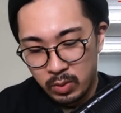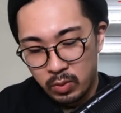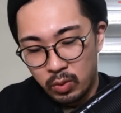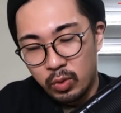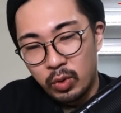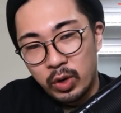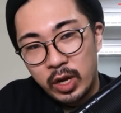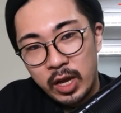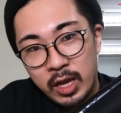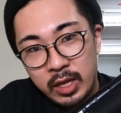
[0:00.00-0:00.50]
こ
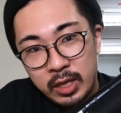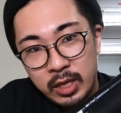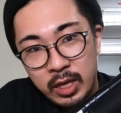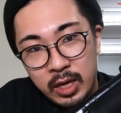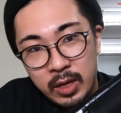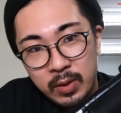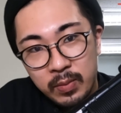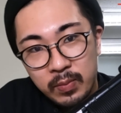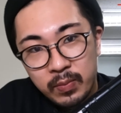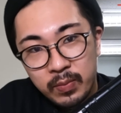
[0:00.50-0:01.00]
こら辺
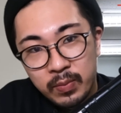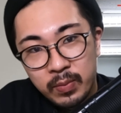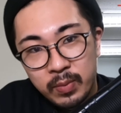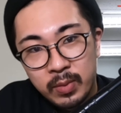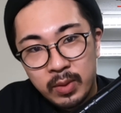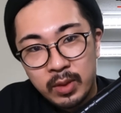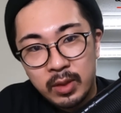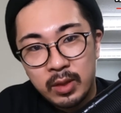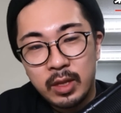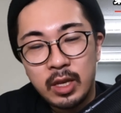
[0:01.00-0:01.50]
に
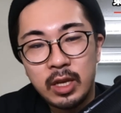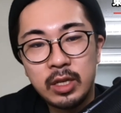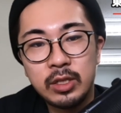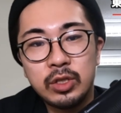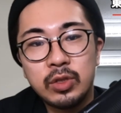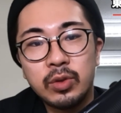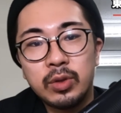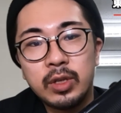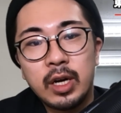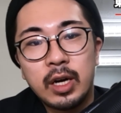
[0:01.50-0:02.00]
電
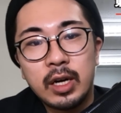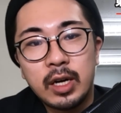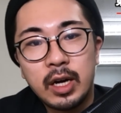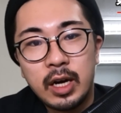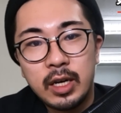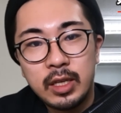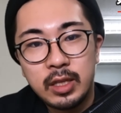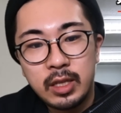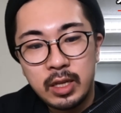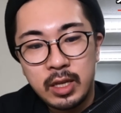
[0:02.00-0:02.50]
子トリガーが
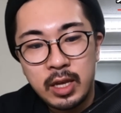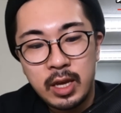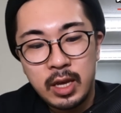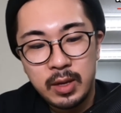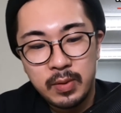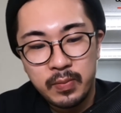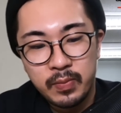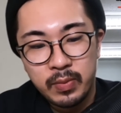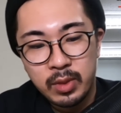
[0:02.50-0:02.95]
入ってて、